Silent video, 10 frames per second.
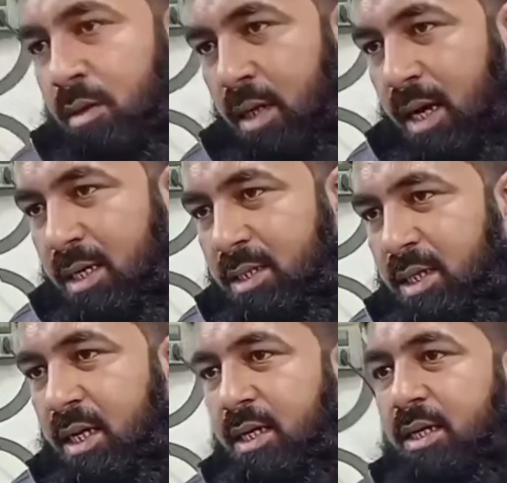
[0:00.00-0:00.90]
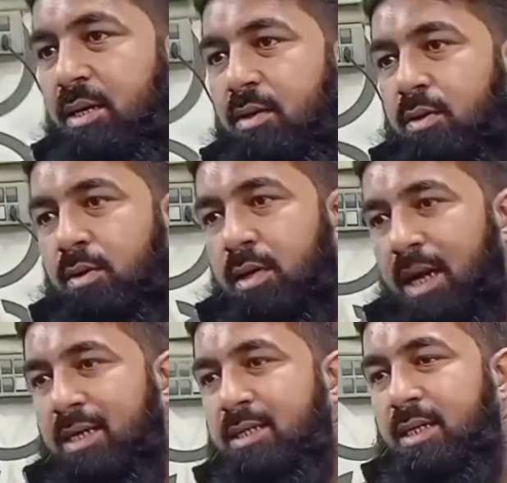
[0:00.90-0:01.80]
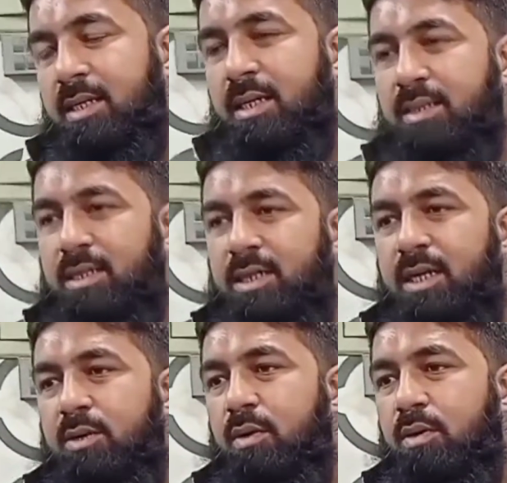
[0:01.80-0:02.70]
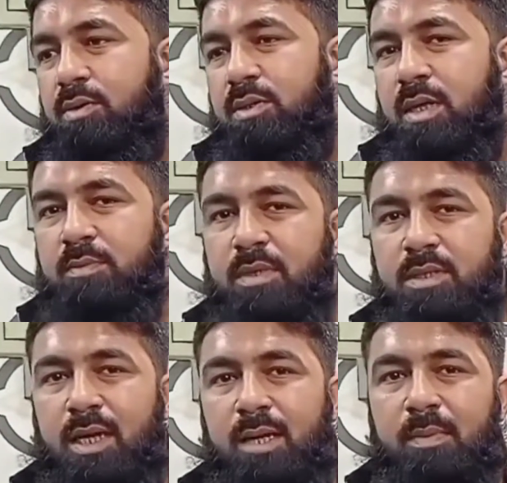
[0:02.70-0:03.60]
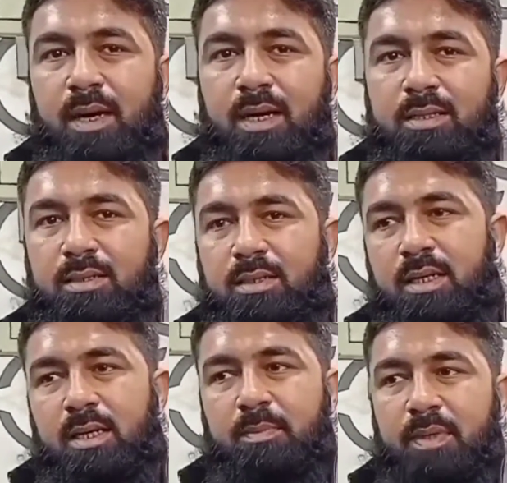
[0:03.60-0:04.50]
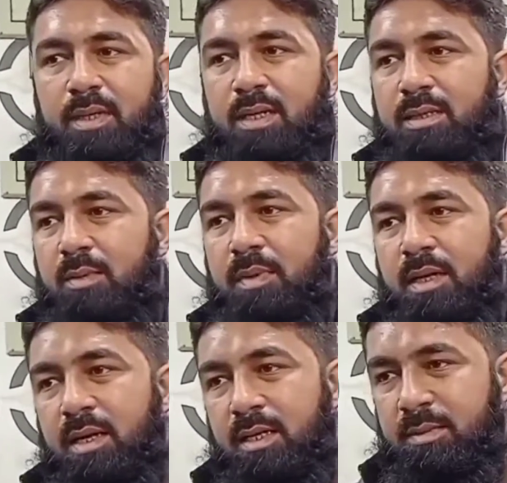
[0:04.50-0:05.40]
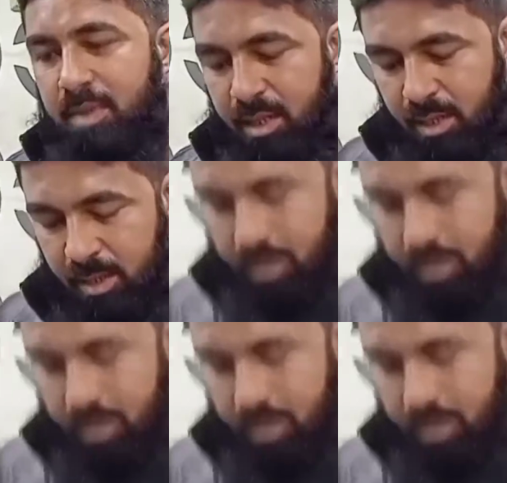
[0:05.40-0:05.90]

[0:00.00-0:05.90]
डार्क शेड और लाइट शेड जैसा शेड होगा उस हिसाब से साढ़े बारह हजार से लेकर पंद्रह हजार रुपए की रेंज में